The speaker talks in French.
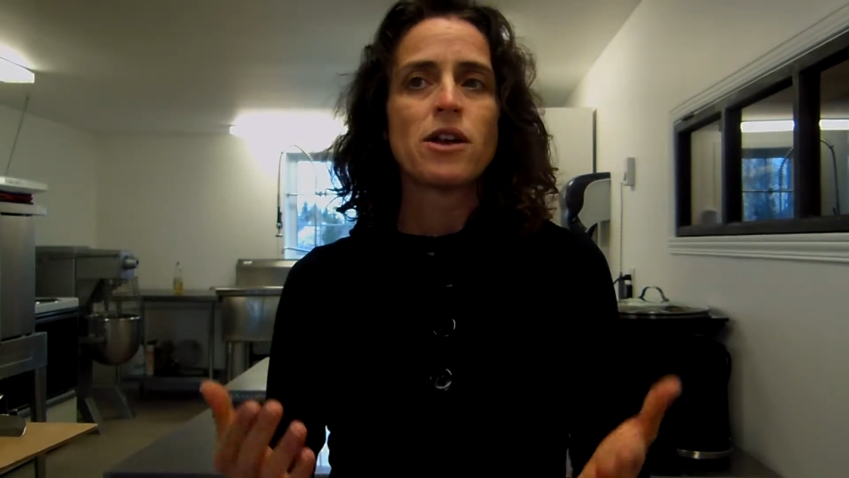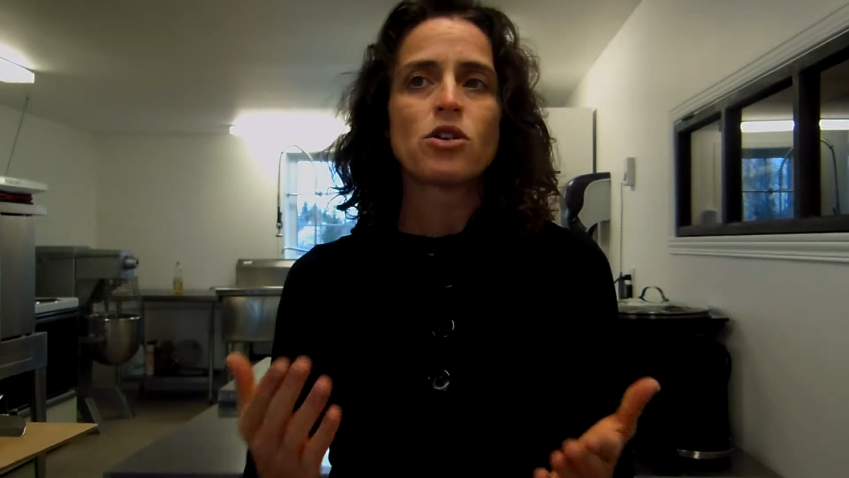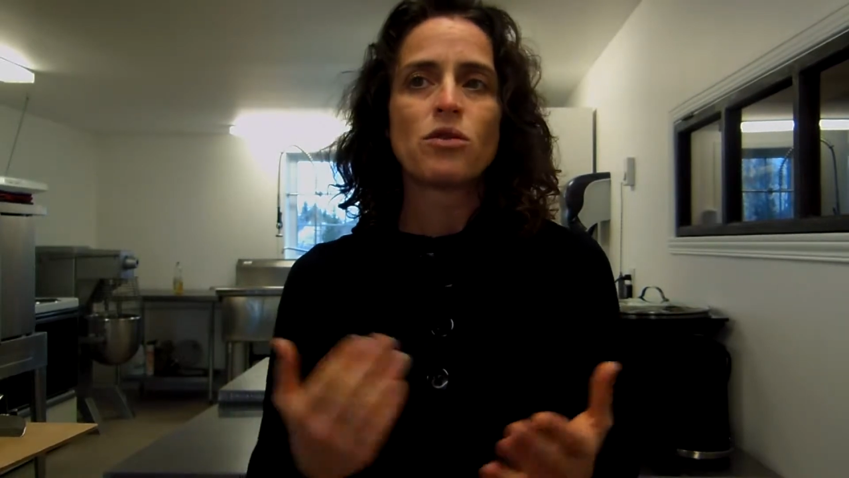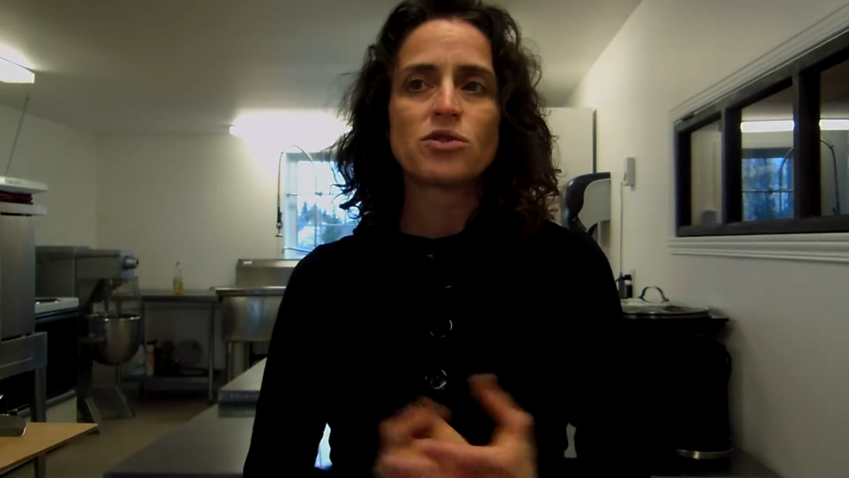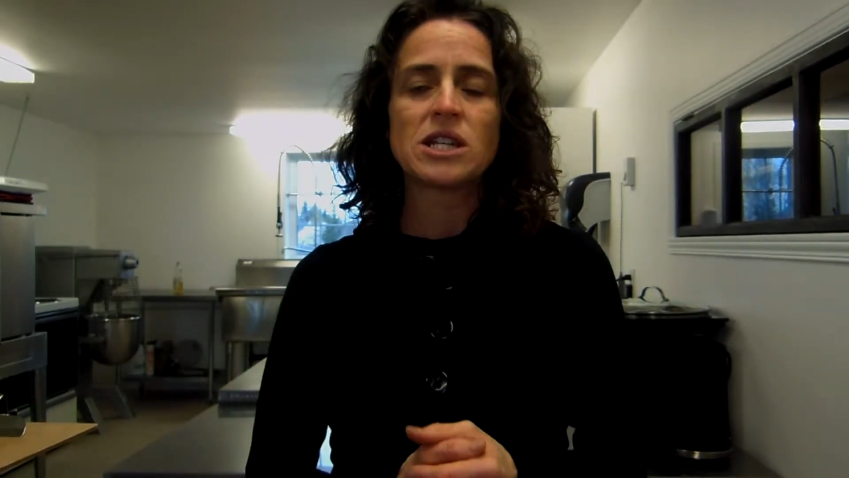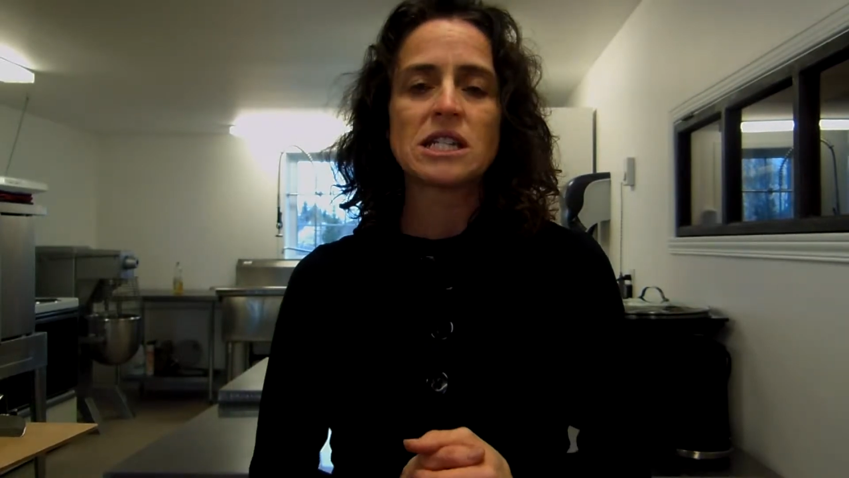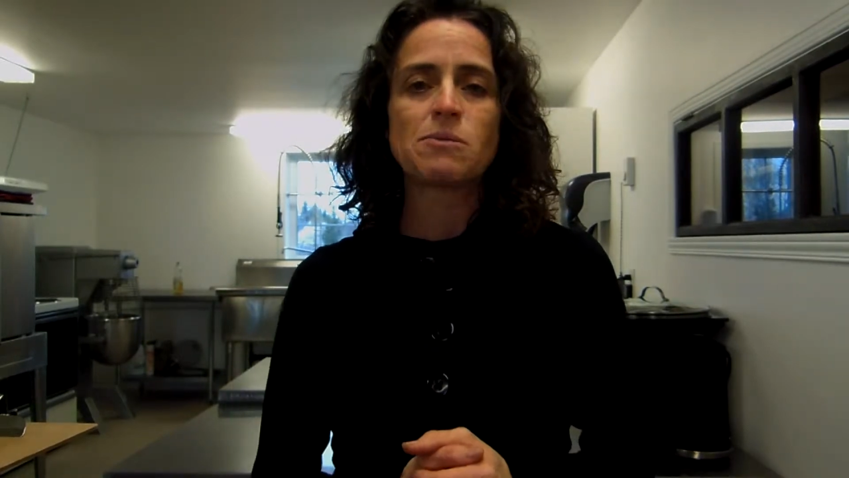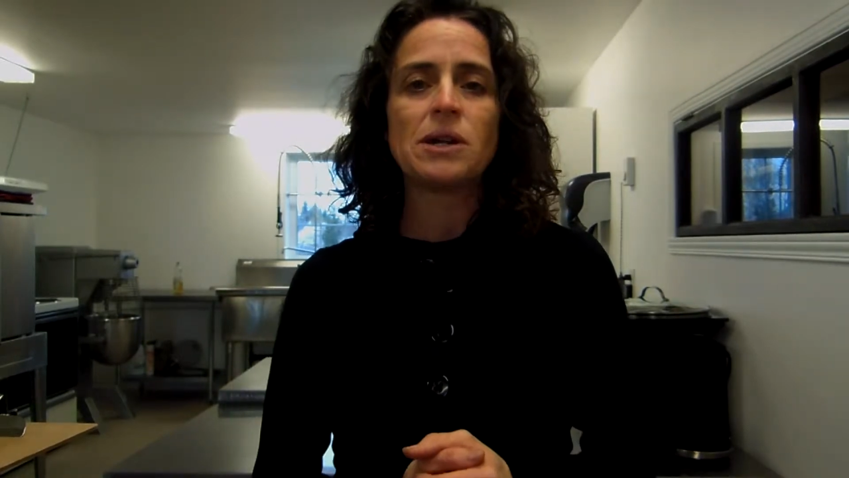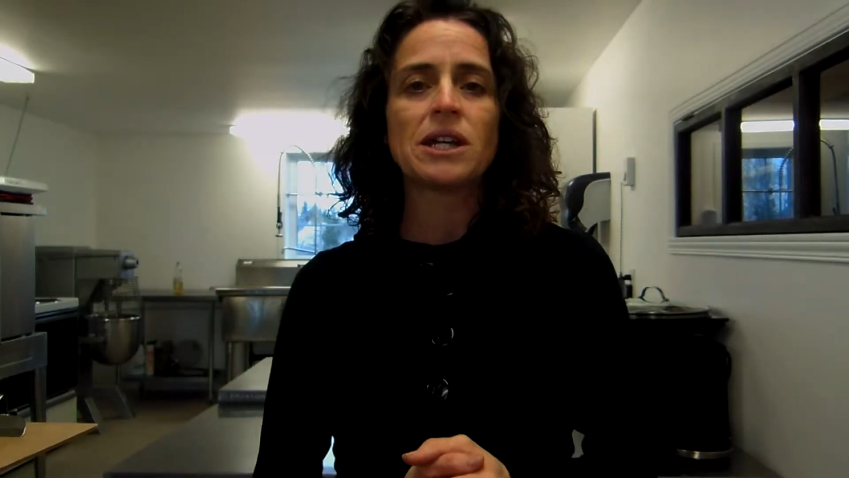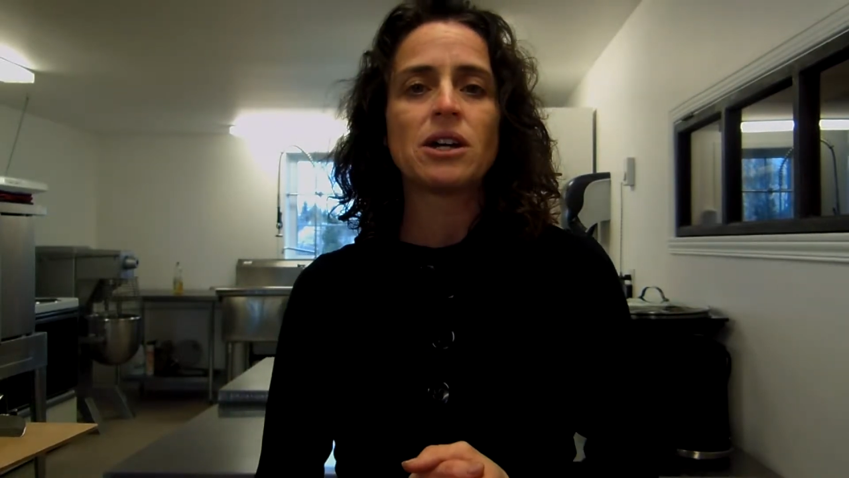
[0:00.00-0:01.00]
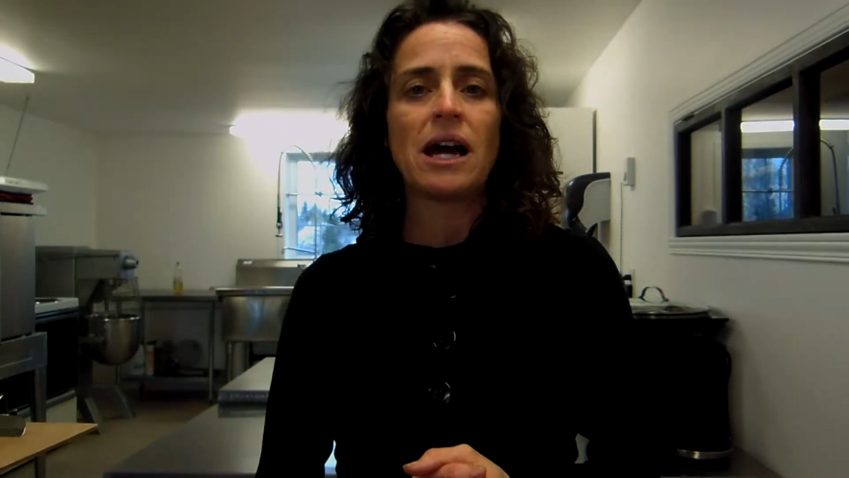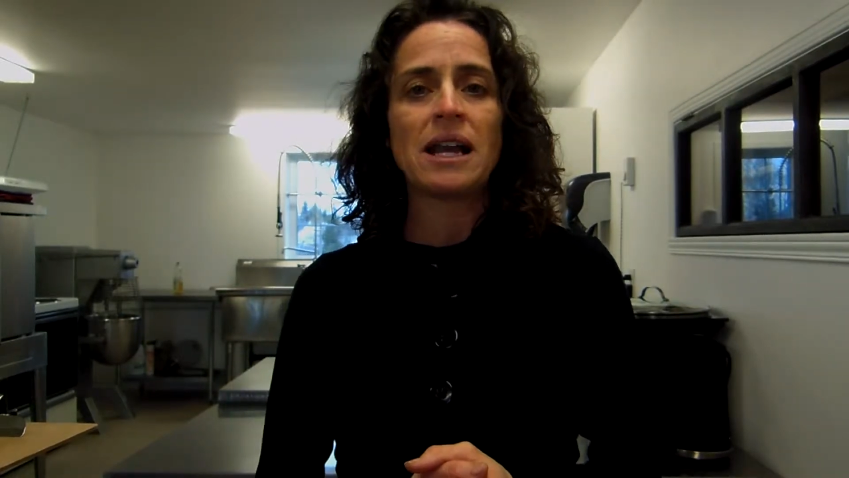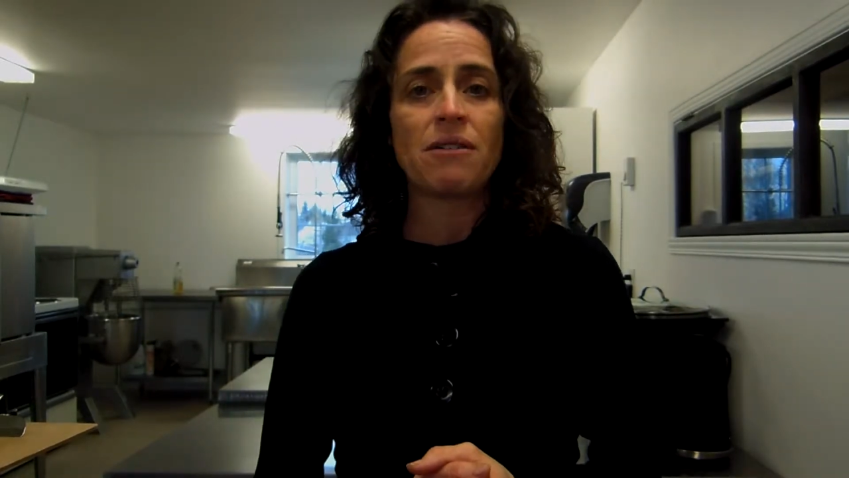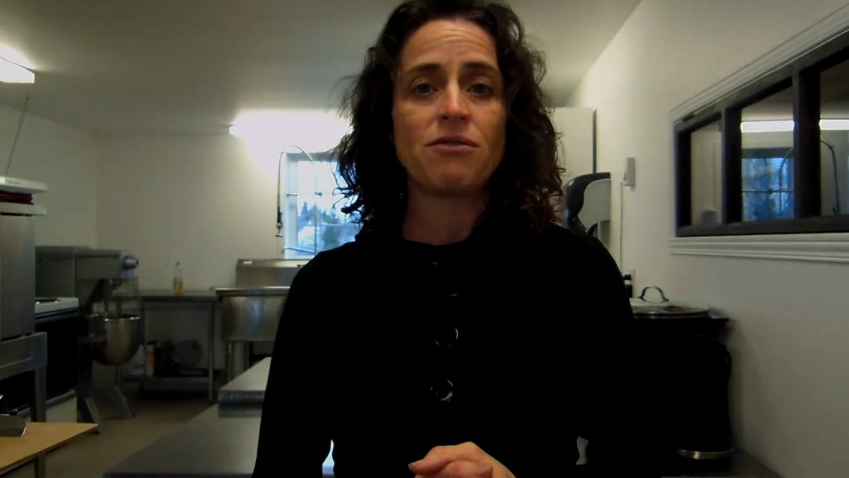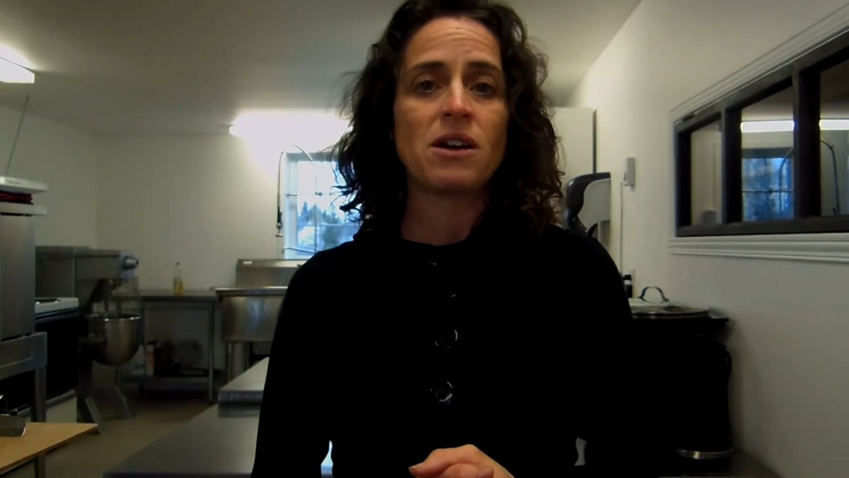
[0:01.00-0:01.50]
qu'on vous explique qu'à
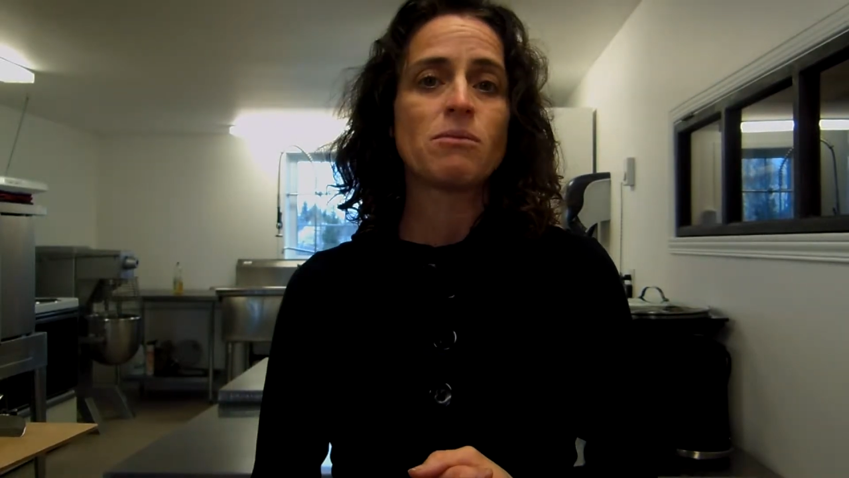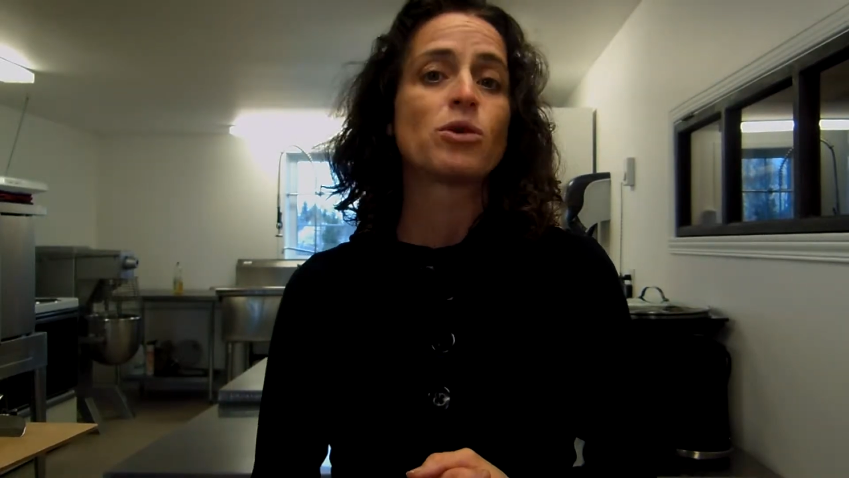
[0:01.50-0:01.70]
la ferme,